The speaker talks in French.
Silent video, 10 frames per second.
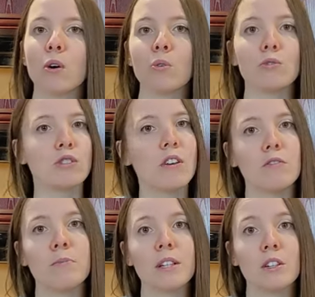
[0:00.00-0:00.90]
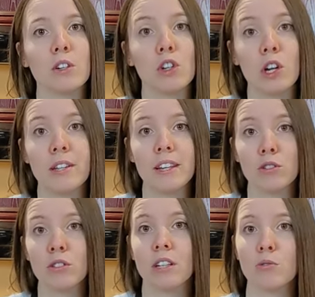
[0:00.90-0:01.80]
Donc, je vais vous mettre euh, le lien
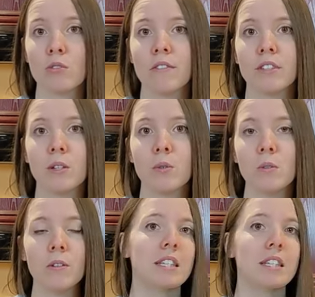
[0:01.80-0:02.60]
juste en dessous de la vidéo.